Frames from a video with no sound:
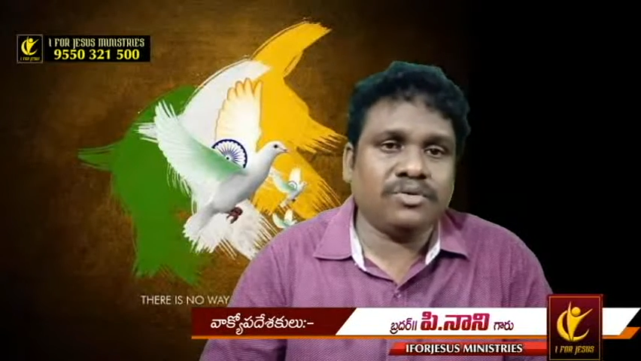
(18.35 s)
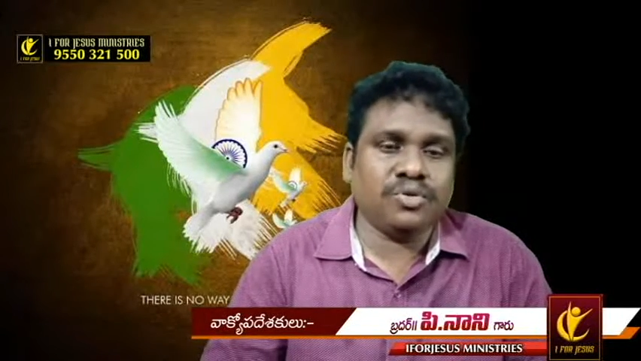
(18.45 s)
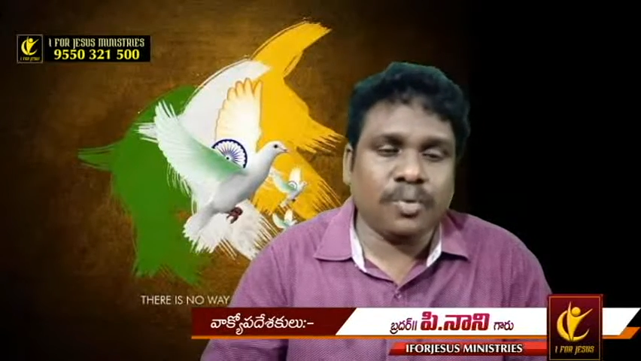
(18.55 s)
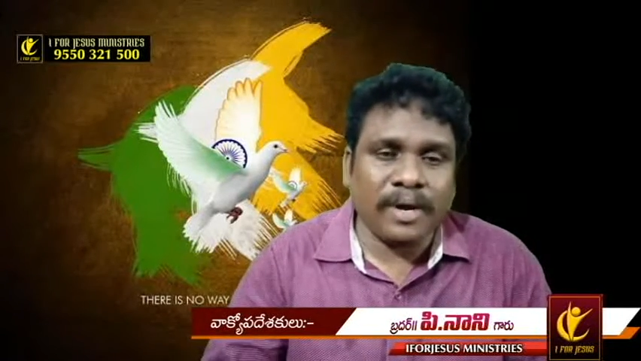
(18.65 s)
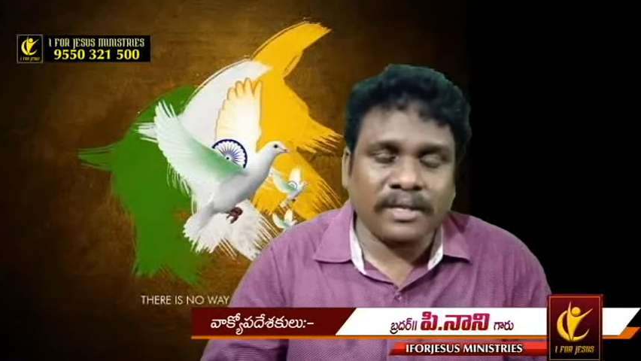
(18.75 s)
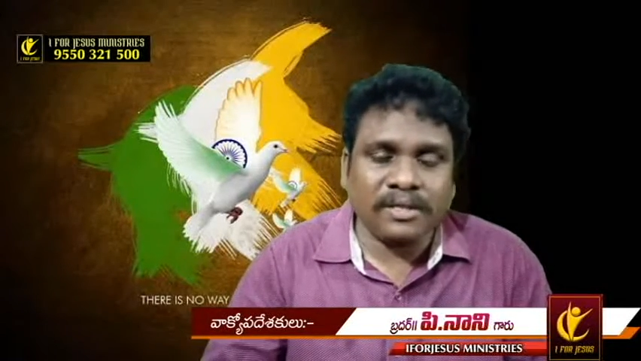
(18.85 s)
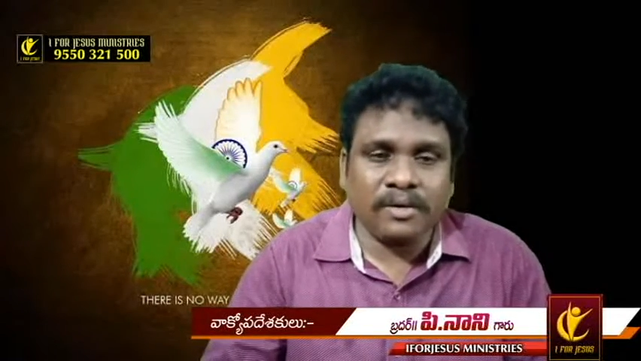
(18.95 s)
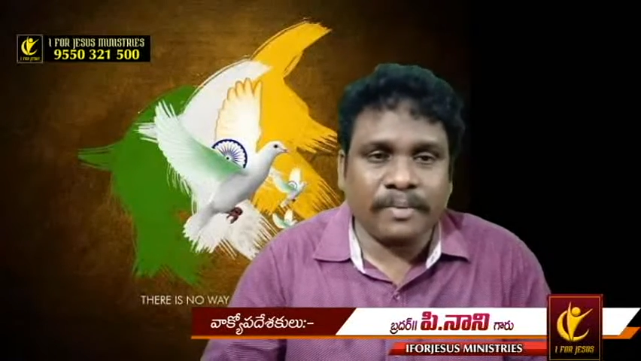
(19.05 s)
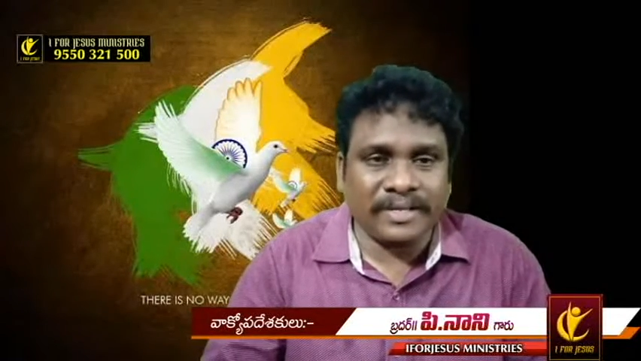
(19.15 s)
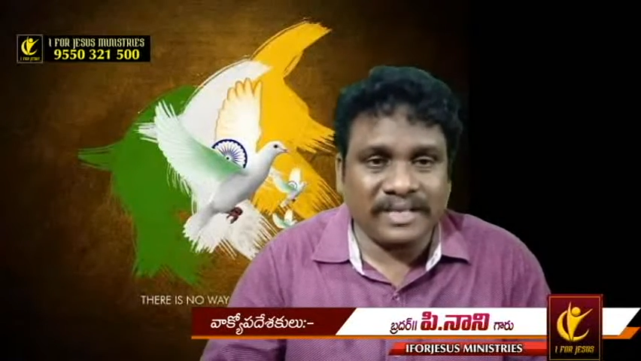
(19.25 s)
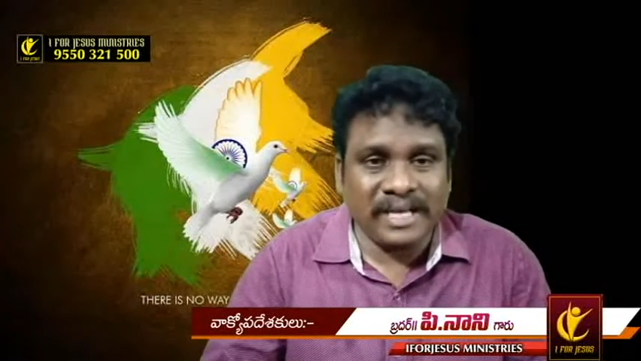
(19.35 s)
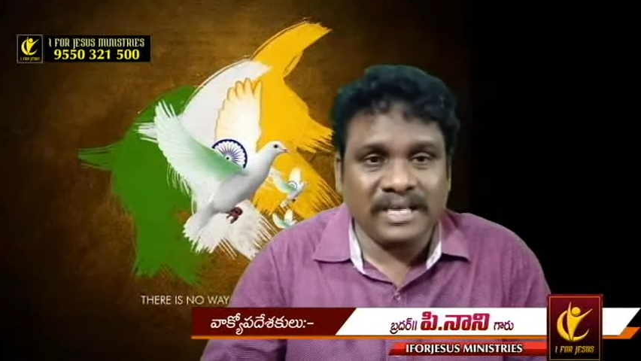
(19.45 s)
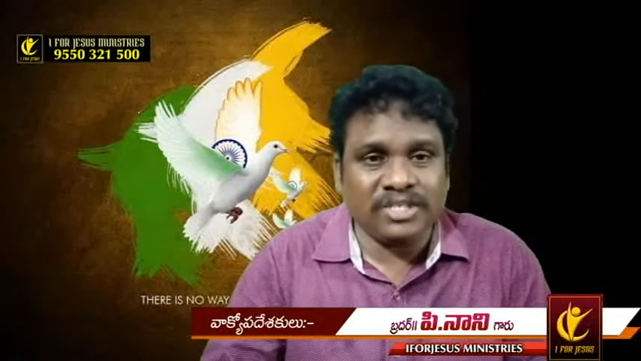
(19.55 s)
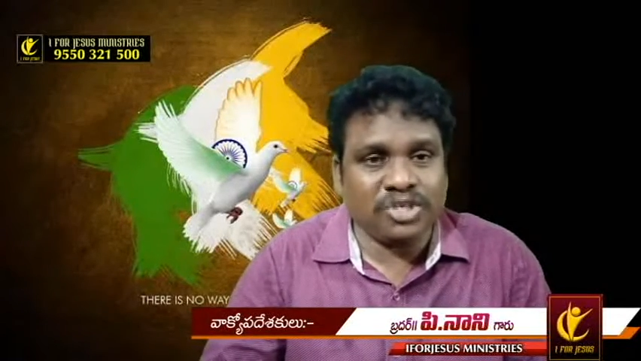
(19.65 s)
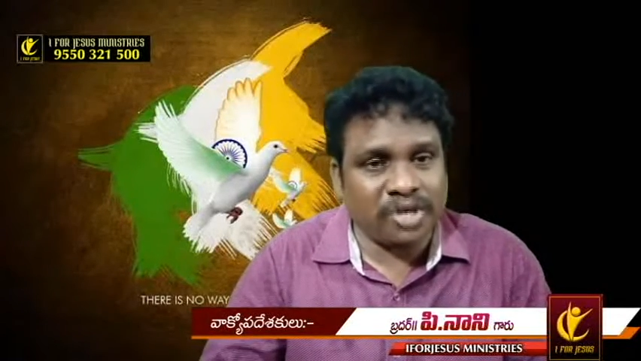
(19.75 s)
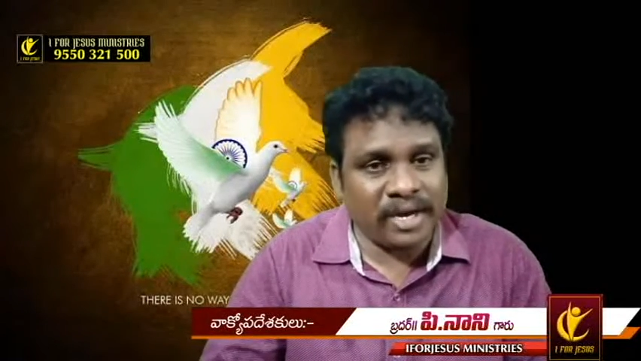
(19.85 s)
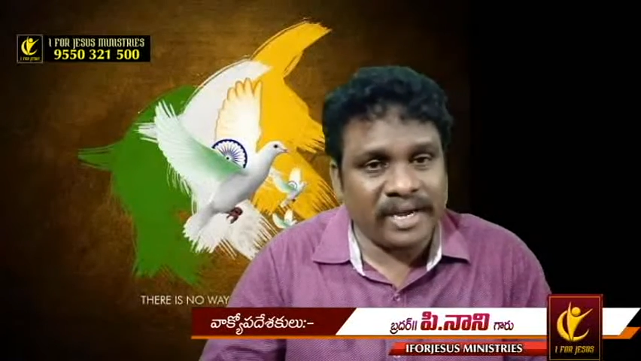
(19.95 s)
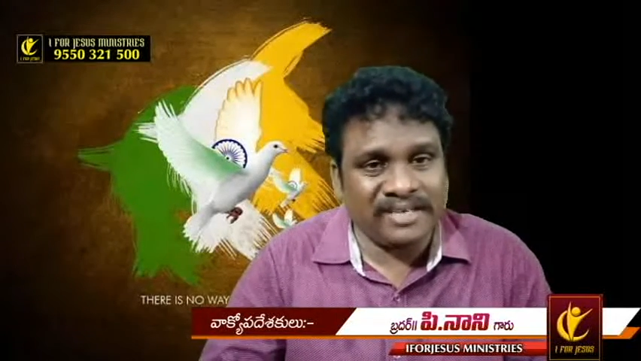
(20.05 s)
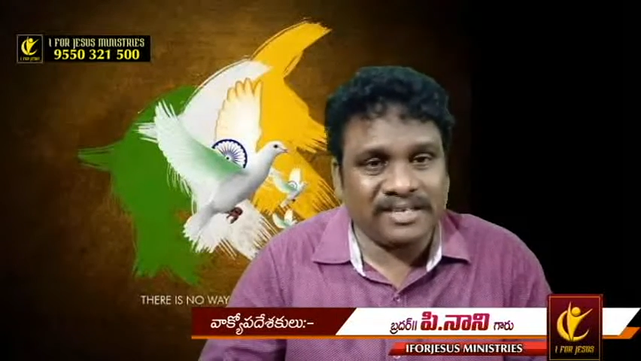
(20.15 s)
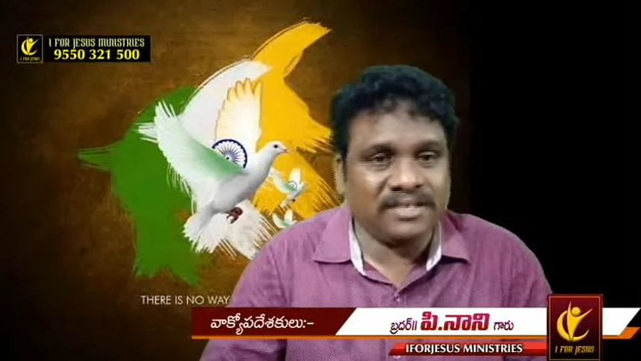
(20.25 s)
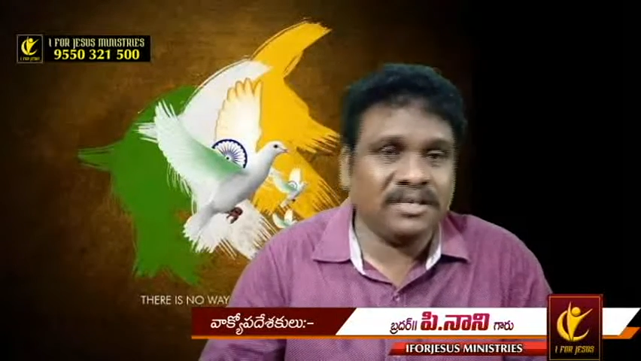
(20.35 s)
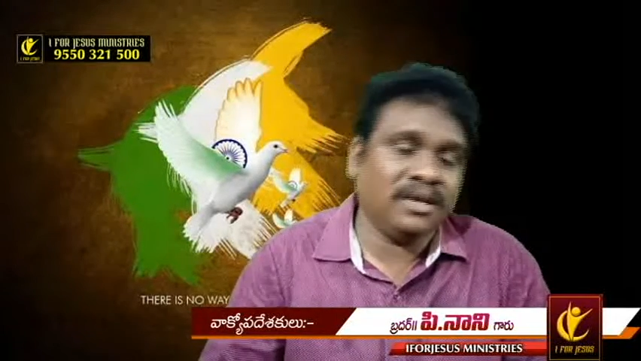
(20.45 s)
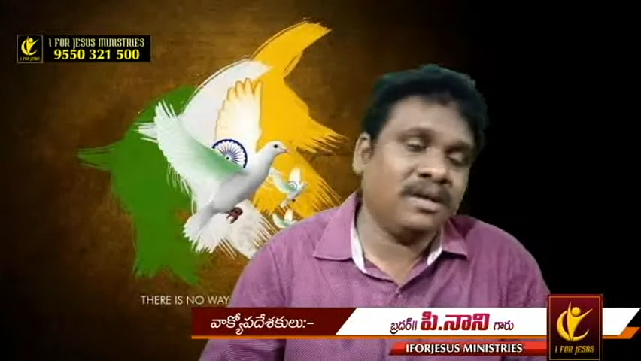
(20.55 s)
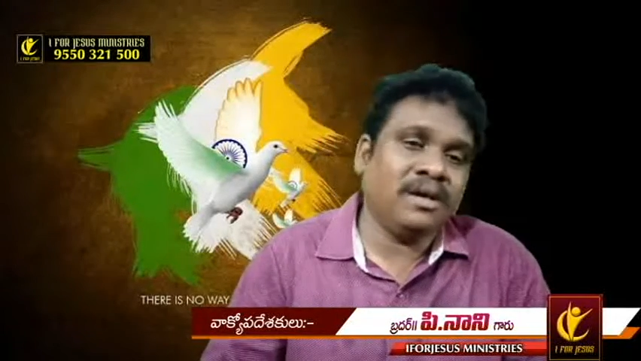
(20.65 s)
సువార్తను ప్రత్యేకించి టార్గెట్ చేసి